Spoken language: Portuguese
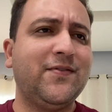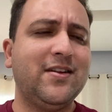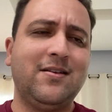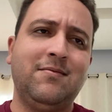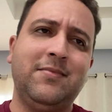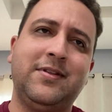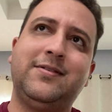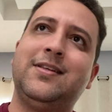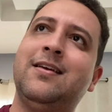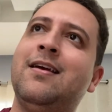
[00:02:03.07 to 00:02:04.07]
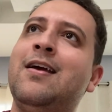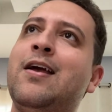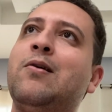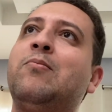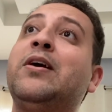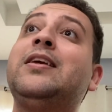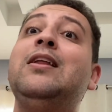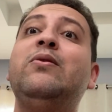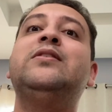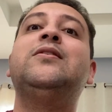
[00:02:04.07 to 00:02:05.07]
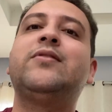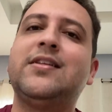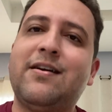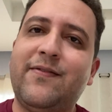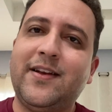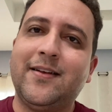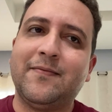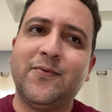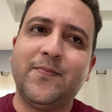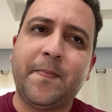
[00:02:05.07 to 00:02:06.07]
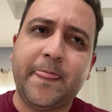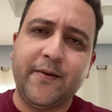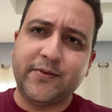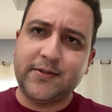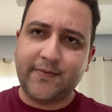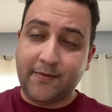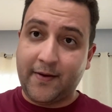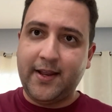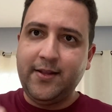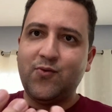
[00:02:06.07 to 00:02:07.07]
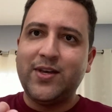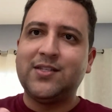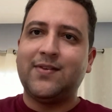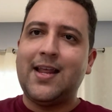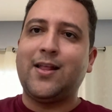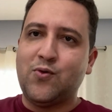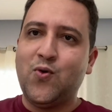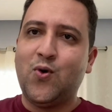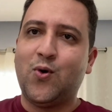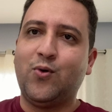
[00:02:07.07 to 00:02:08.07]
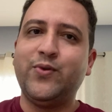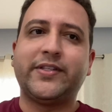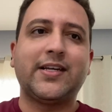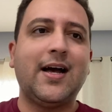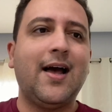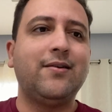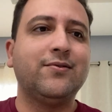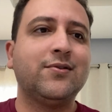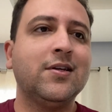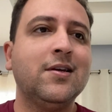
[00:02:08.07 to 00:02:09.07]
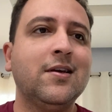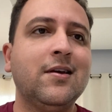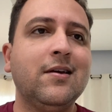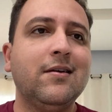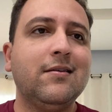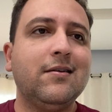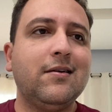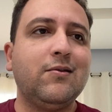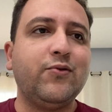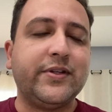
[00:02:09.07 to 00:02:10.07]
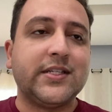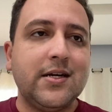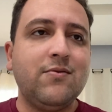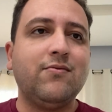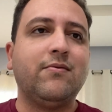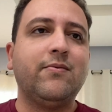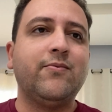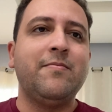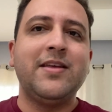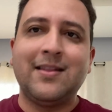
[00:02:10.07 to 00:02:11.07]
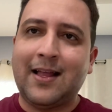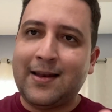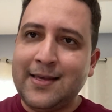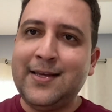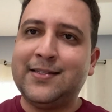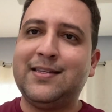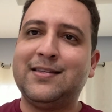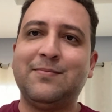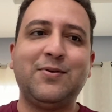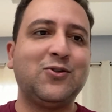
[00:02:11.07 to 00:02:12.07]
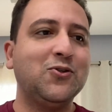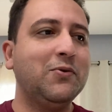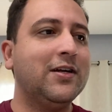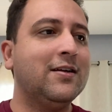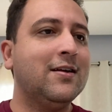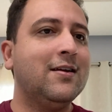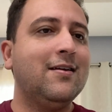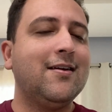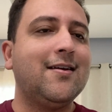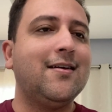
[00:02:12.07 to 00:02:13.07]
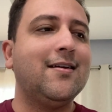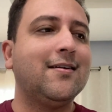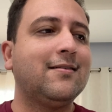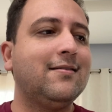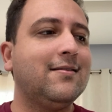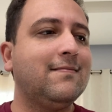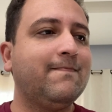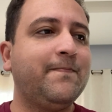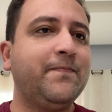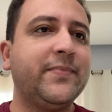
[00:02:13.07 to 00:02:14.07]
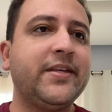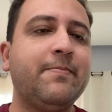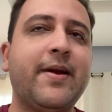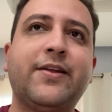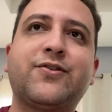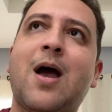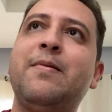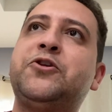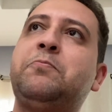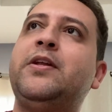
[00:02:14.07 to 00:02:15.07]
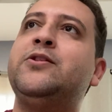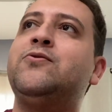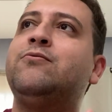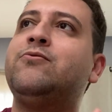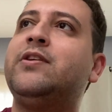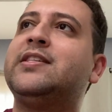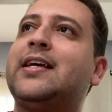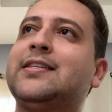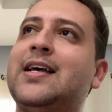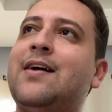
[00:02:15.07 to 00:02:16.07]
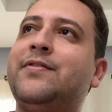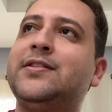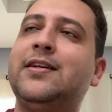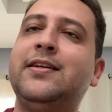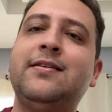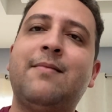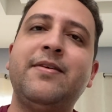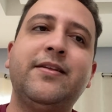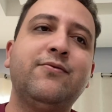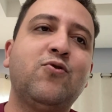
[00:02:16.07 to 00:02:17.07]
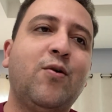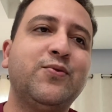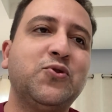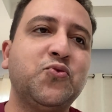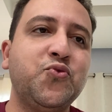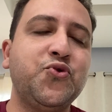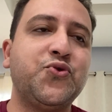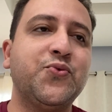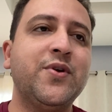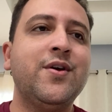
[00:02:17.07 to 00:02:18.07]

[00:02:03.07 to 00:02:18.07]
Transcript: Eu falei, não, mas, mas que Luizão que você está falando? Você está falando do ex-vereador Luiz Carlos? Luizão, o ambientalista, essa pessoa é, que, que, praticamente plantou todas as árvores ali na beira do copo sujo,